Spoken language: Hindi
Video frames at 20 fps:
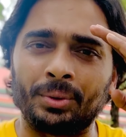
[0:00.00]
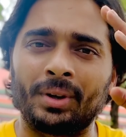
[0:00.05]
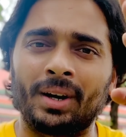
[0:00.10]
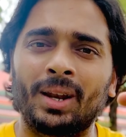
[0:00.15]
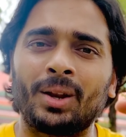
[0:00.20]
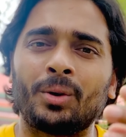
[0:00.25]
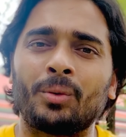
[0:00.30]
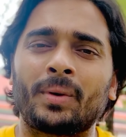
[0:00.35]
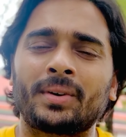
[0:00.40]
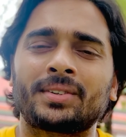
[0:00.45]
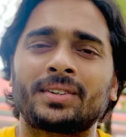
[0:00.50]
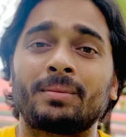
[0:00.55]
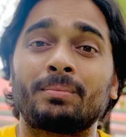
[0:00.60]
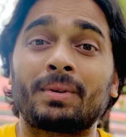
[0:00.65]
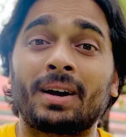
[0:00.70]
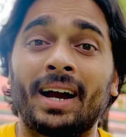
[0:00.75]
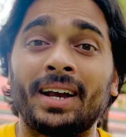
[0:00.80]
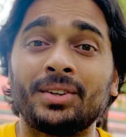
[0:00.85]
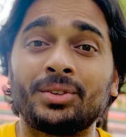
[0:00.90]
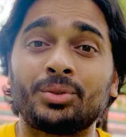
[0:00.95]
हेलो व्हाट्सअप
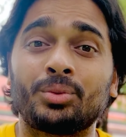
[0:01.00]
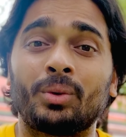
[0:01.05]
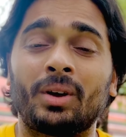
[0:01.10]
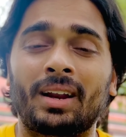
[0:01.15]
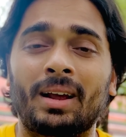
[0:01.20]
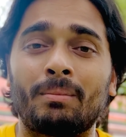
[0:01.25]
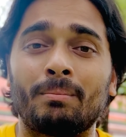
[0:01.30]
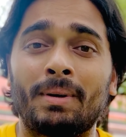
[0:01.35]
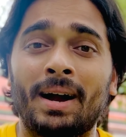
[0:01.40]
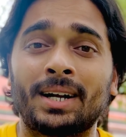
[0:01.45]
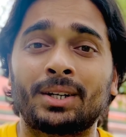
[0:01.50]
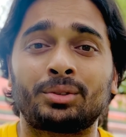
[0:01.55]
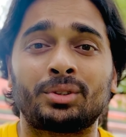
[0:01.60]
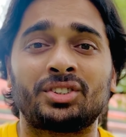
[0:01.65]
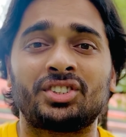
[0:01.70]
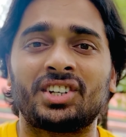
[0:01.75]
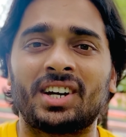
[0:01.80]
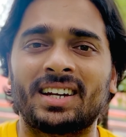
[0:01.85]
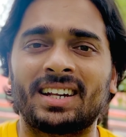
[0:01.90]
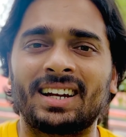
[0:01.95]
गाइस वेलकम बैक टू द
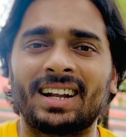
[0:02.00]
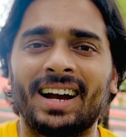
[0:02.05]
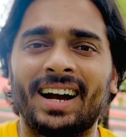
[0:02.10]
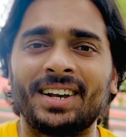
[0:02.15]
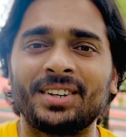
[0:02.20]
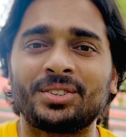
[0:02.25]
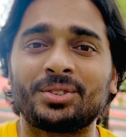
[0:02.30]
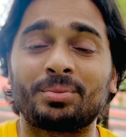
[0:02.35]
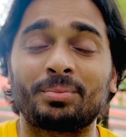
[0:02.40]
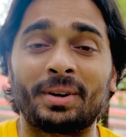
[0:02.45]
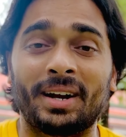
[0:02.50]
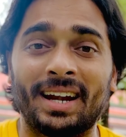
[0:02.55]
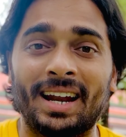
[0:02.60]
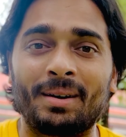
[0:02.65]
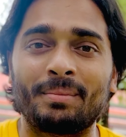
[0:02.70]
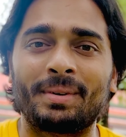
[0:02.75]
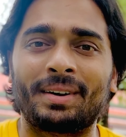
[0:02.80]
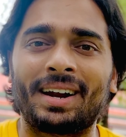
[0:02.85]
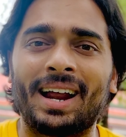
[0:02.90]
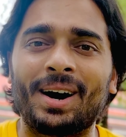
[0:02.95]
चैनल गाइस मेरा
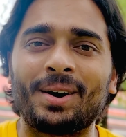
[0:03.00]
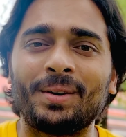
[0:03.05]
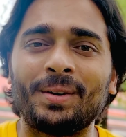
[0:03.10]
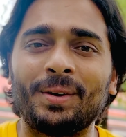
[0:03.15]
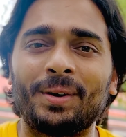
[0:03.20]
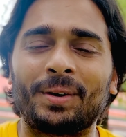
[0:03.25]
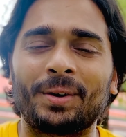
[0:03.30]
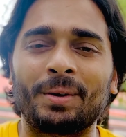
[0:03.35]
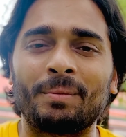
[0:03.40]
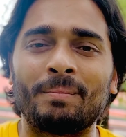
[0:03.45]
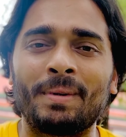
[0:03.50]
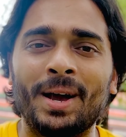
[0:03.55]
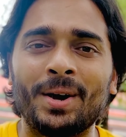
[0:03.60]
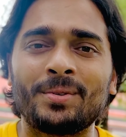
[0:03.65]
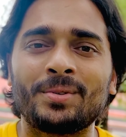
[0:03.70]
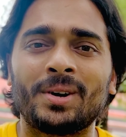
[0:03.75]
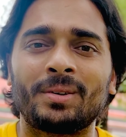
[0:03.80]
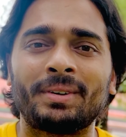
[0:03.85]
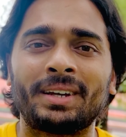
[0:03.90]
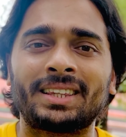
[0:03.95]
नाम है राहुल और मैं
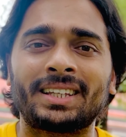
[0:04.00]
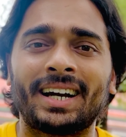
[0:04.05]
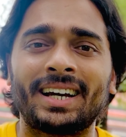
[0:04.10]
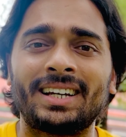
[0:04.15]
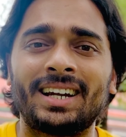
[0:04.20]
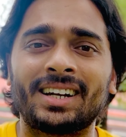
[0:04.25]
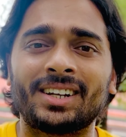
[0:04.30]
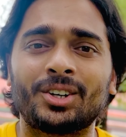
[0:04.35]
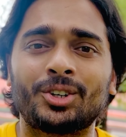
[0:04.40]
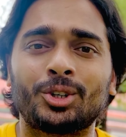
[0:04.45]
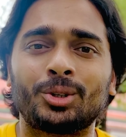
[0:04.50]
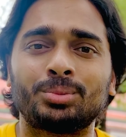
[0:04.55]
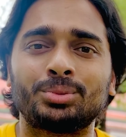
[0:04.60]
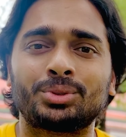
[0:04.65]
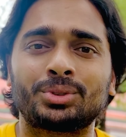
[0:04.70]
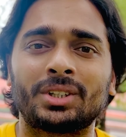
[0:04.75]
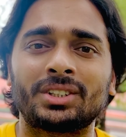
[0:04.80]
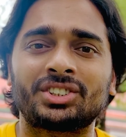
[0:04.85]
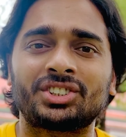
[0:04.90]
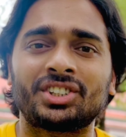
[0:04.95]
हूँ अभी थाईलैंड के
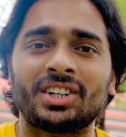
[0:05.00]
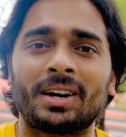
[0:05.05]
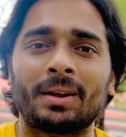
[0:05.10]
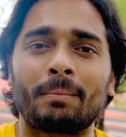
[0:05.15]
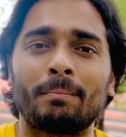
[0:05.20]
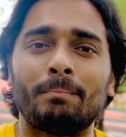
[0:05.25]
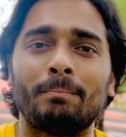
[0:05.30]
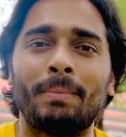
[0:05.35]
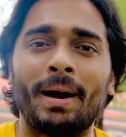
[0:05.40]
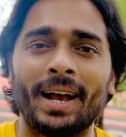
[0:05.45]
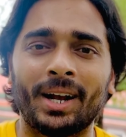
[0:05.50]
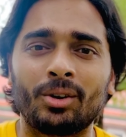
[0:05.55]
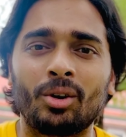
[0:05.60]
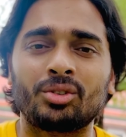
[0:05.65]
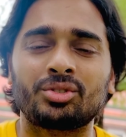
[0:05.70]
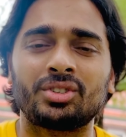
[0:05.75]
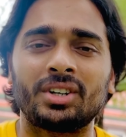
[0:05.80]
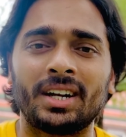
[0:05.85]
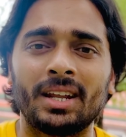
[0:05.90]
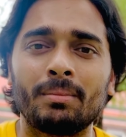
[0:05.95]
खूबसूरत शहर
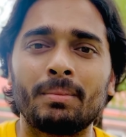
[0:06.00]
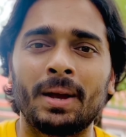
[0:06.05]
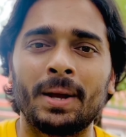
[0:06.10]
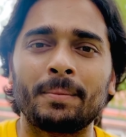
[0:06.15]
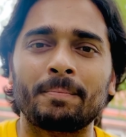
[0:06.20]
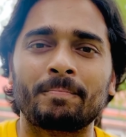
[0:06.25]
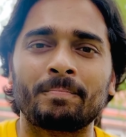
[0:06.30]
बैंकॉक सिटी में